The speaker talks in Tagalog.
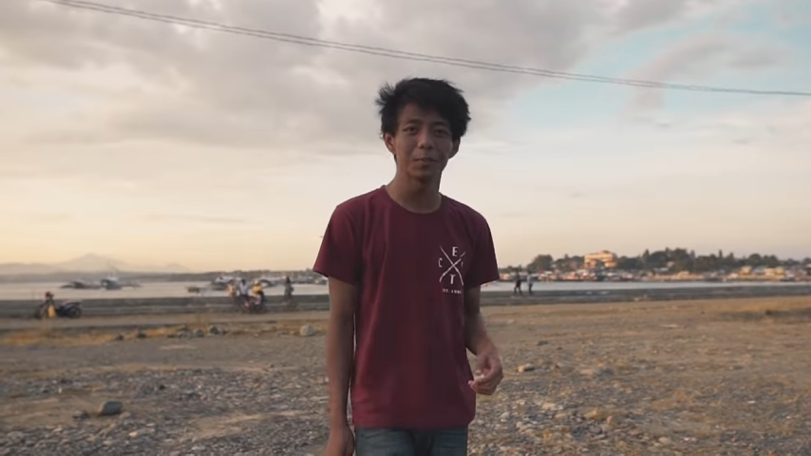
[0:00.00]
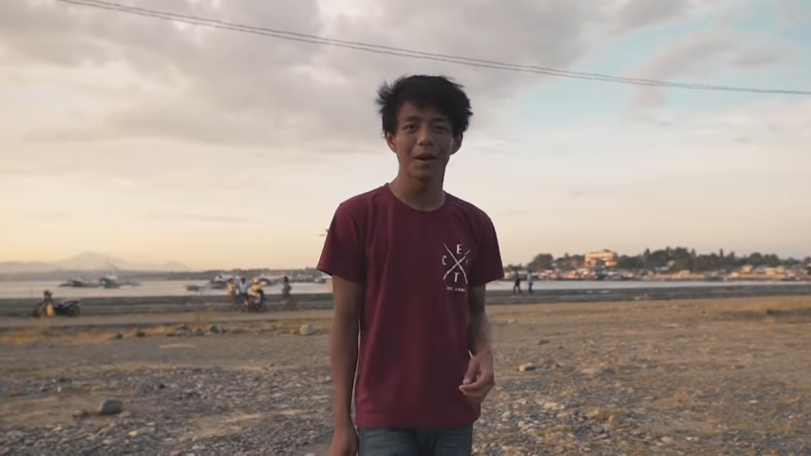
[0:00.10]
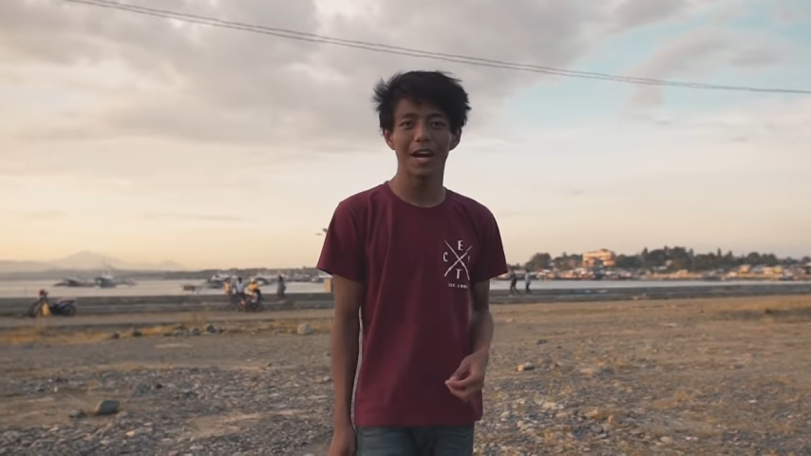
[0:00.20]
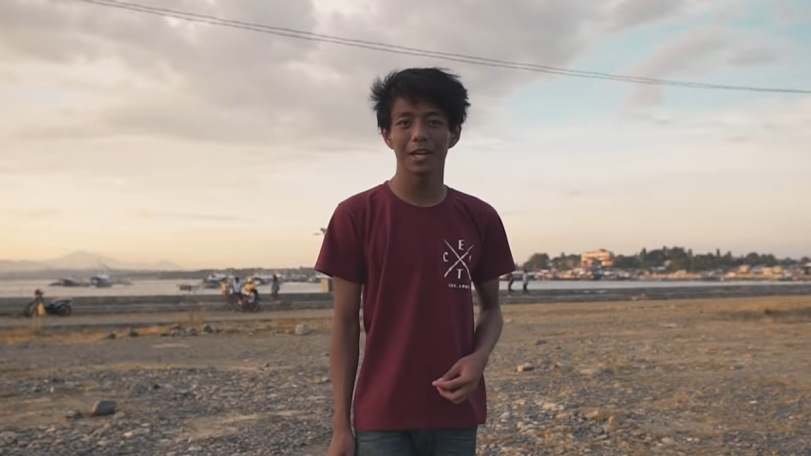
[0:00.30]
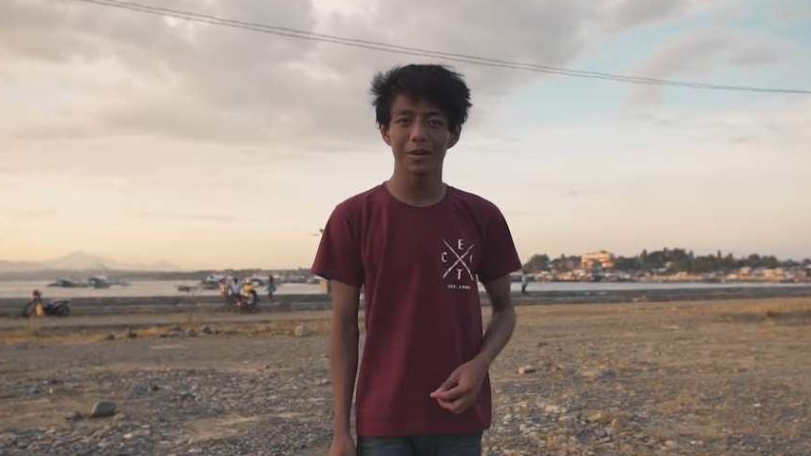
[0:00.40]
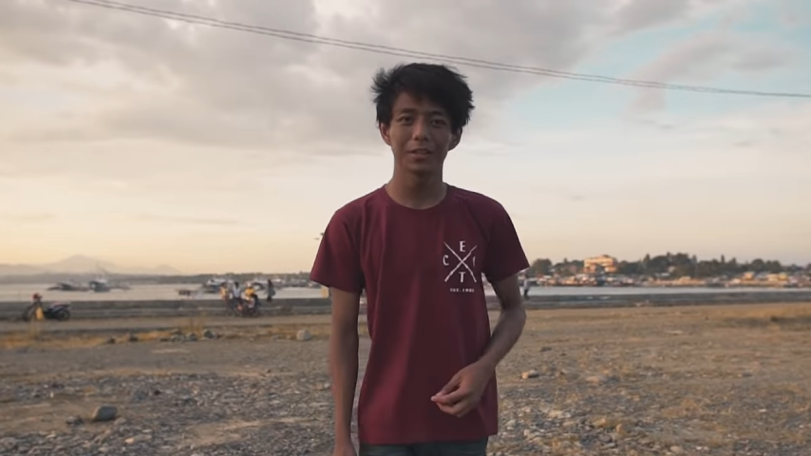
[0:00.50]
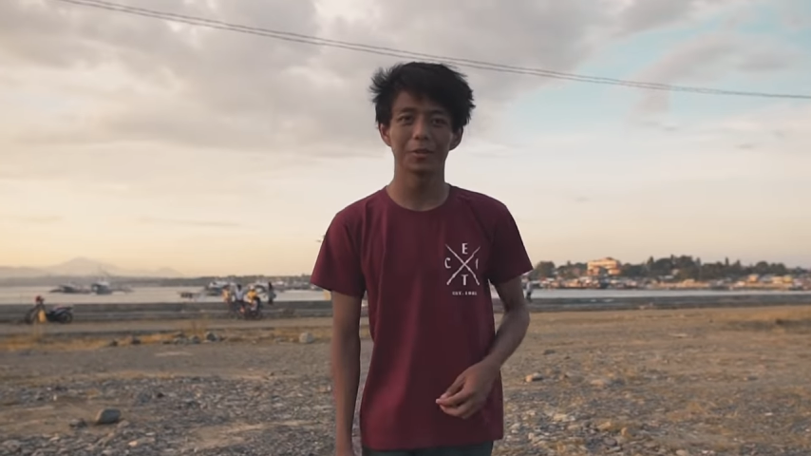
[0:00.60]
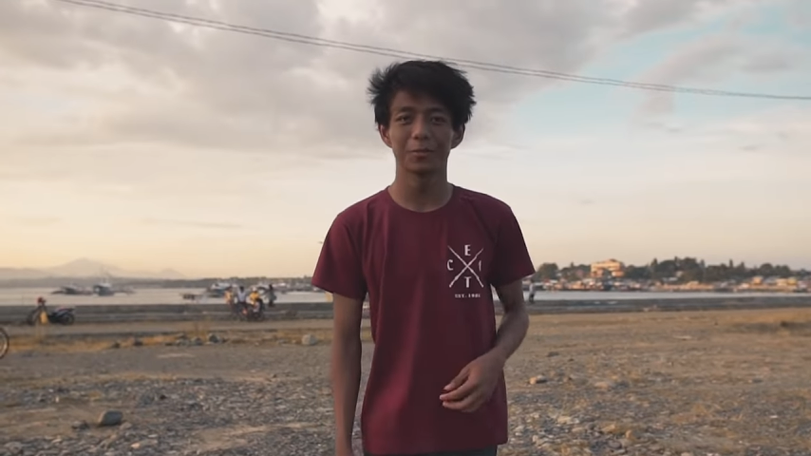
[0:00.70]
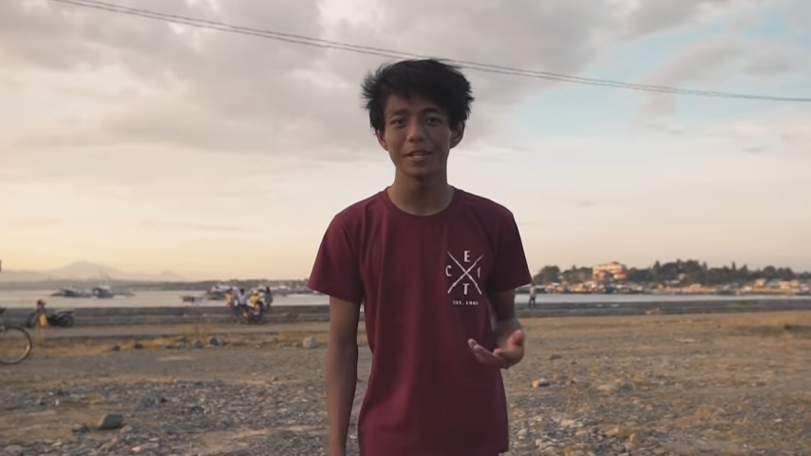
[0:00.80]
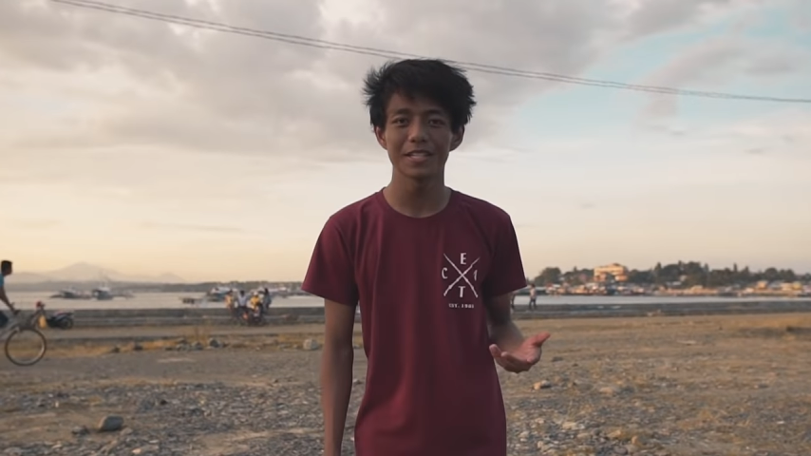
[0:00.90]
bagay yung
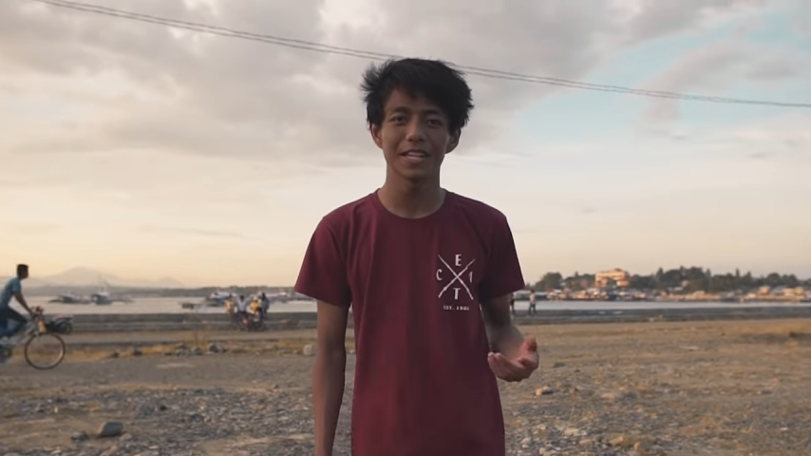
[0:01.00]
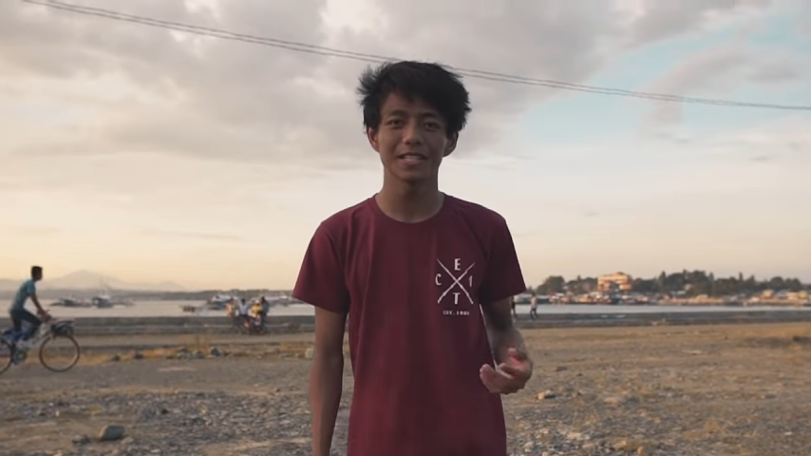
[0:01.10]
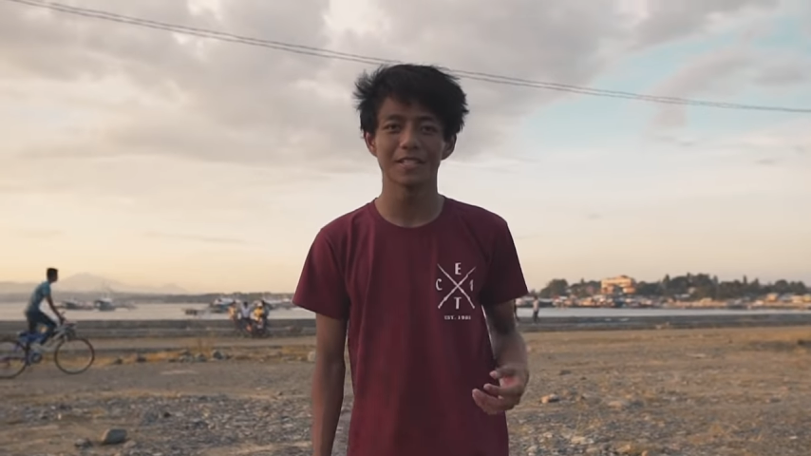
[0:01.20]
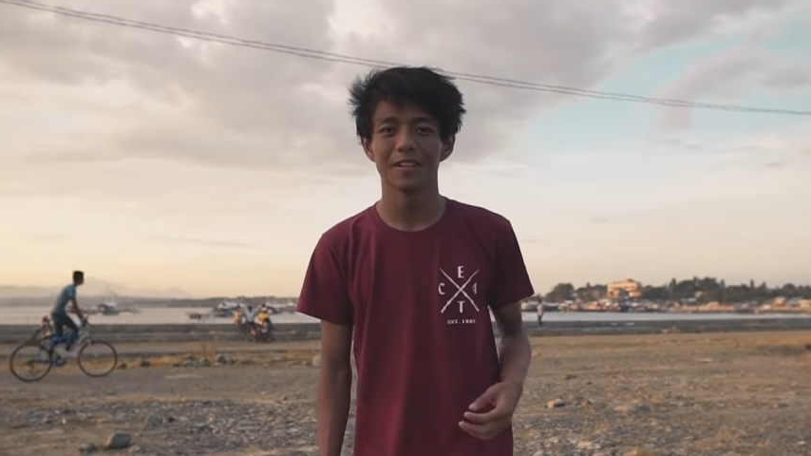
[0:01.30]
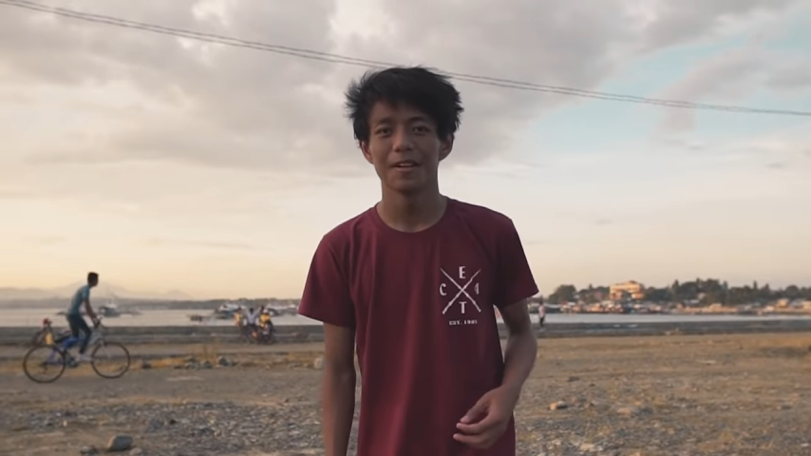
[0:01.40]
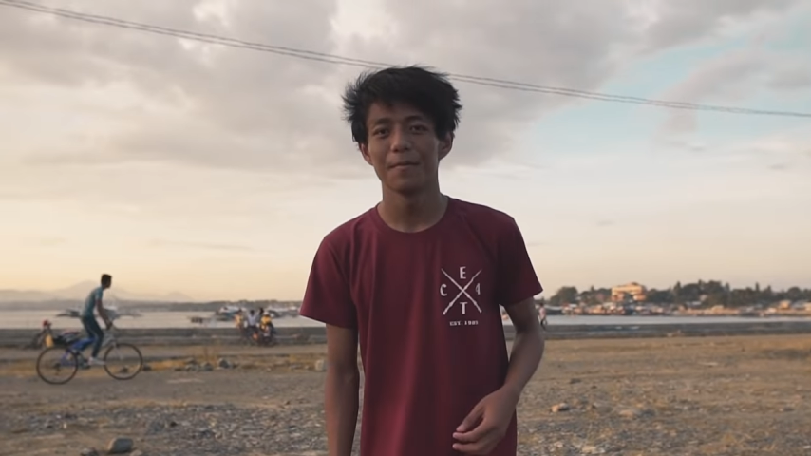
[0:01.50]
ganitong presets,